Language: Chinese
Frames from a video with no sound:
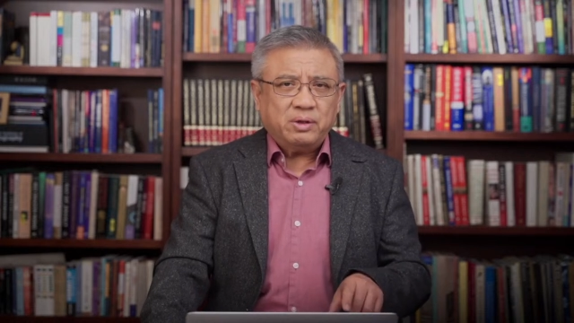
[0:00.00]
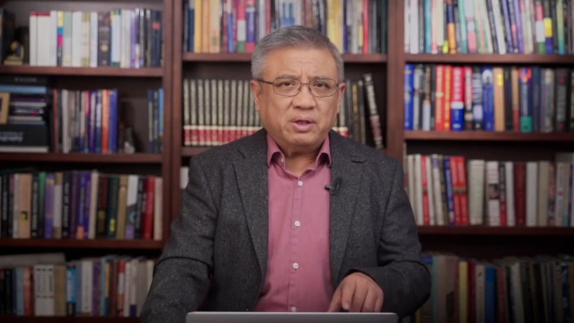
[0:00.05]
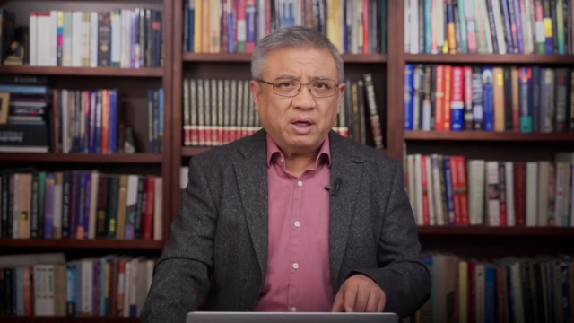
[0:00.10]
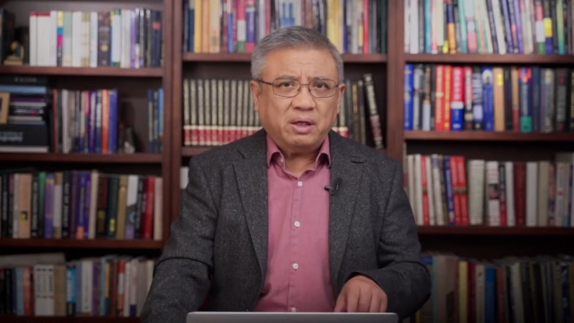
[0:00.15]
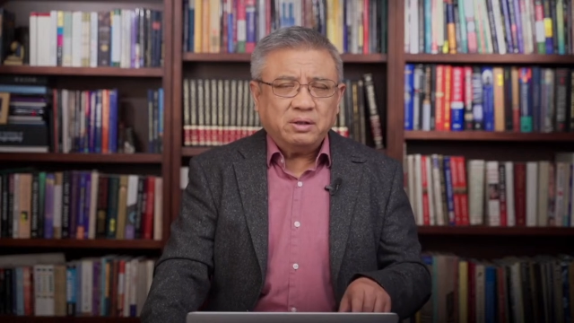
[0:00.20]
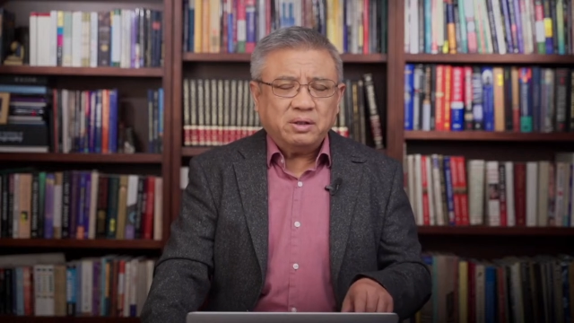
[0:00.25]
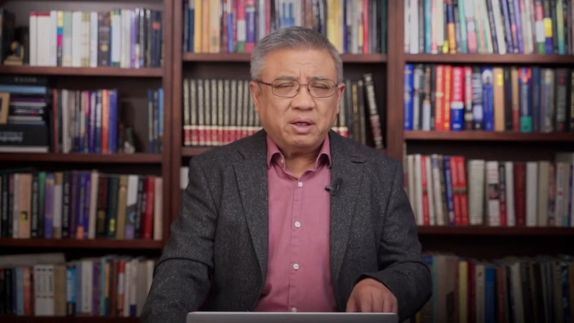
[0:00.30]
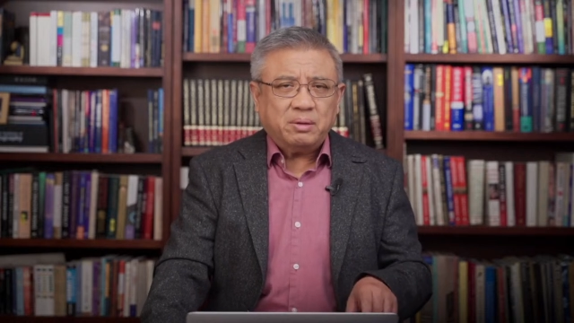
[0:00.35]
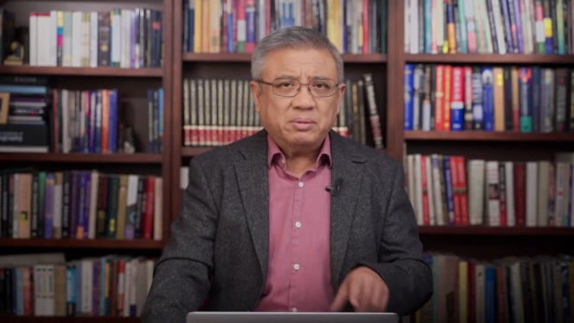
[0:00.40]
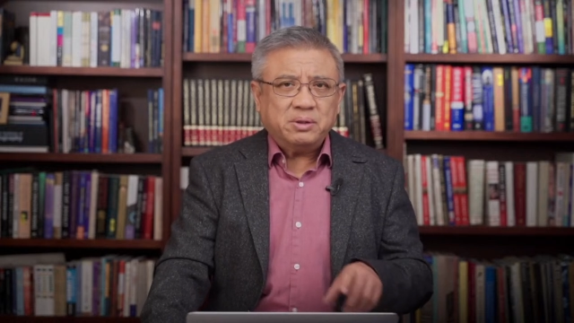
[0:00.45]

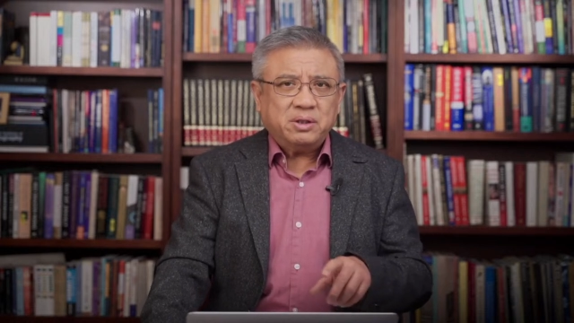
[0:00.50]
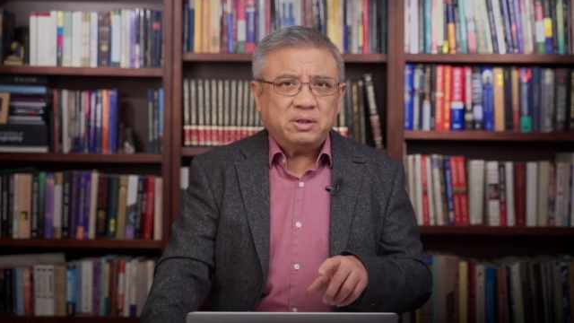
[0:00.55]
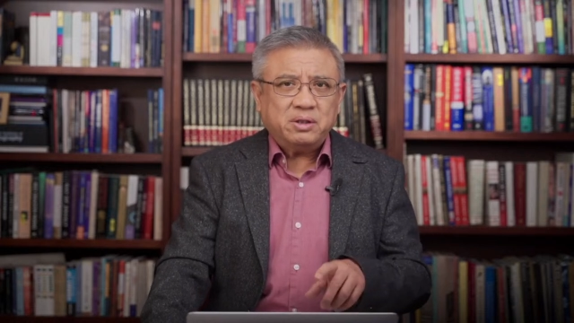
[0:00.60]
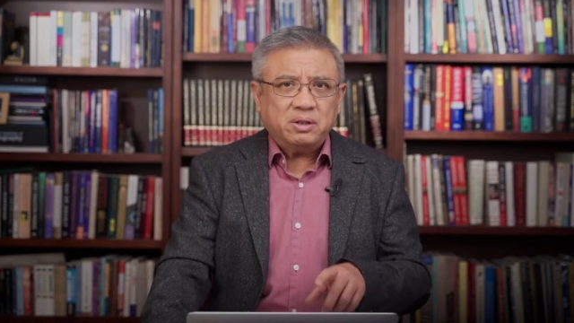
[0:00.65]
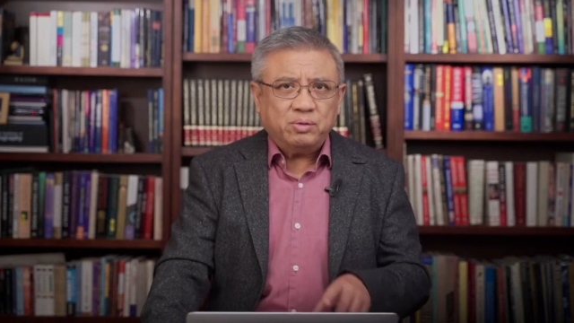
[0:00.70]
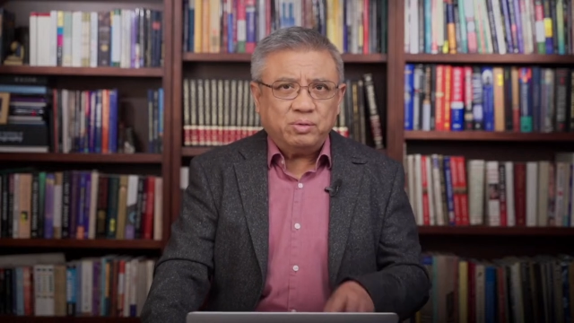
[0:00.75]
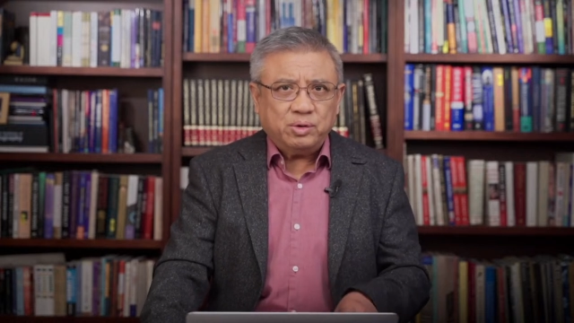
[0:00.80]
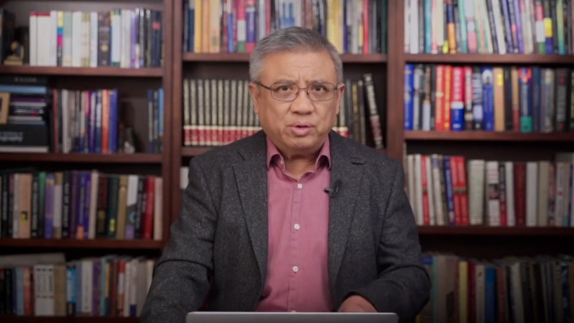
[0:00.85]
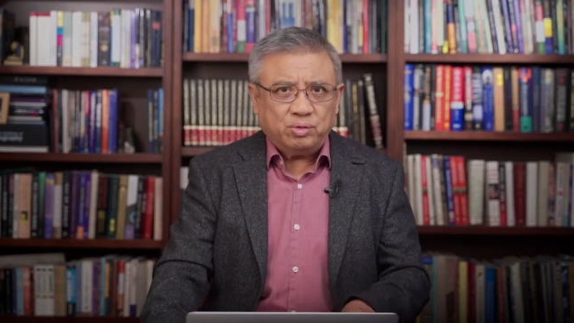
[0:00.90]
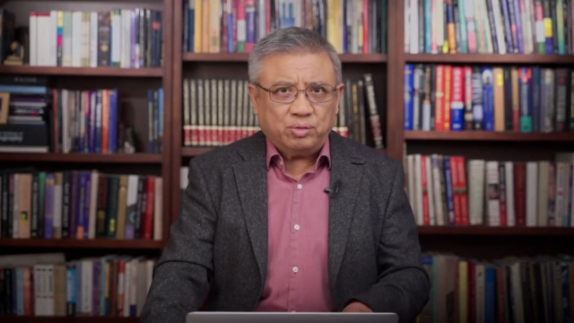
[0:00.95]
当时他们是
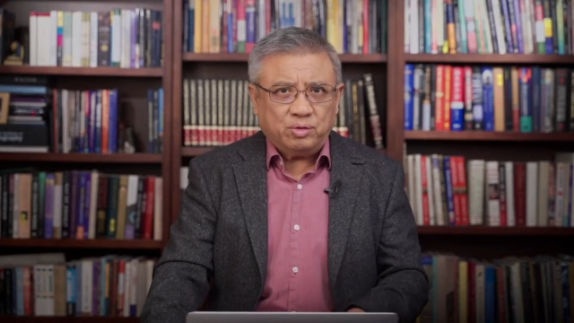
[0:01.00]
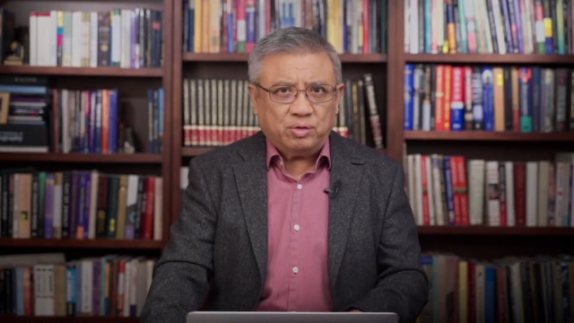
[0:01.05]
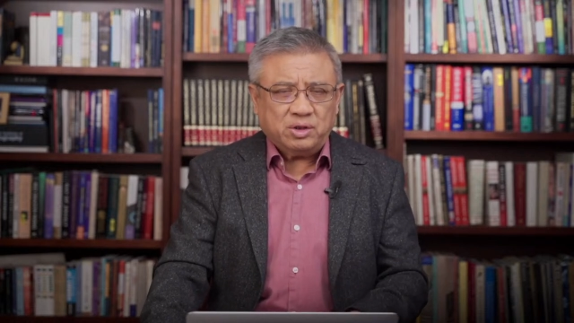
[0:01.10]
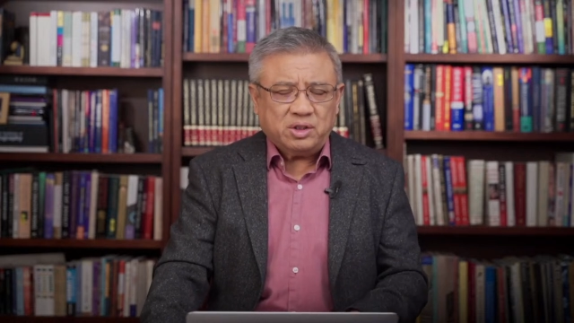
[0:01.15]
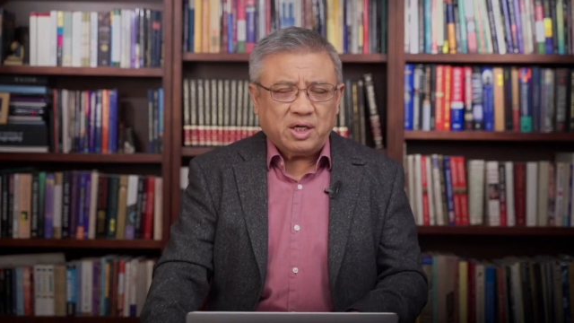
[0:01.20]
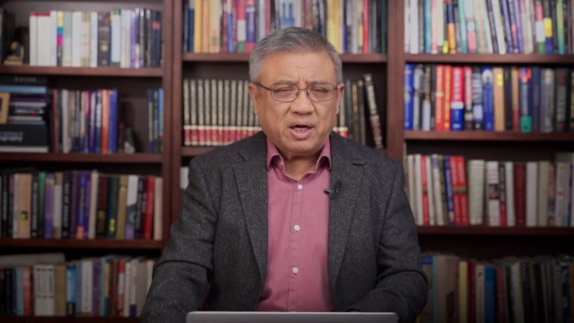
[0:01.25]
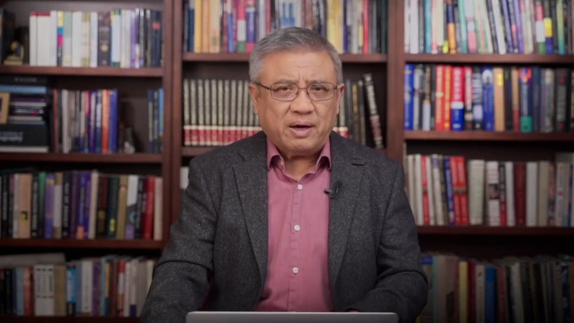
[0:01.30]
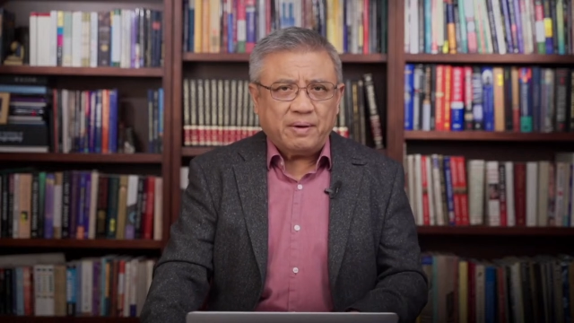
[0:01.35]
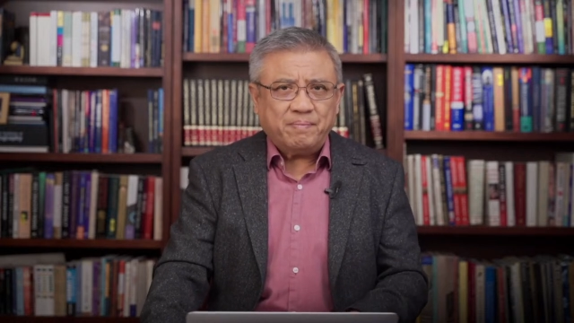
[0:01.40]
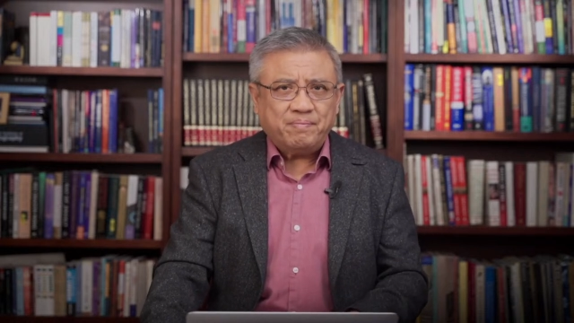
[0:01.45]
社会主义国
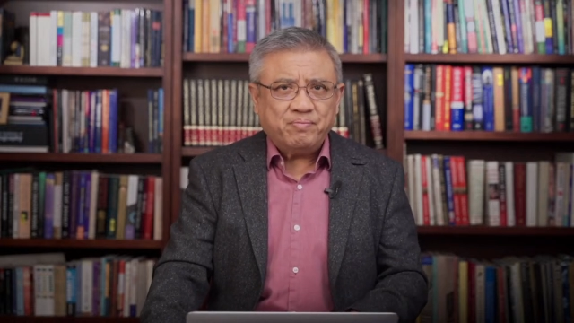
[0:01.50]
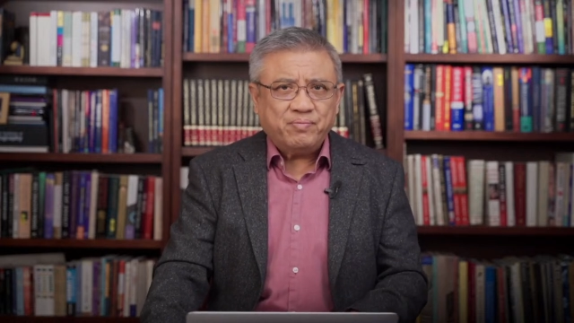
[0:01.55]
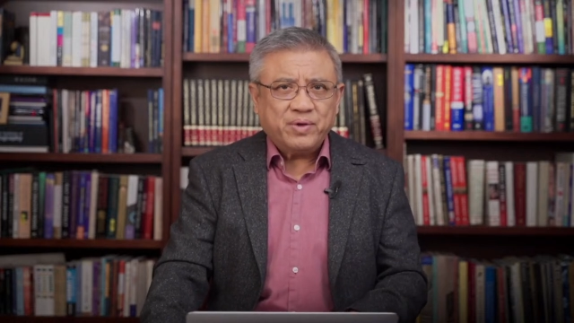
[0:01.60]
家，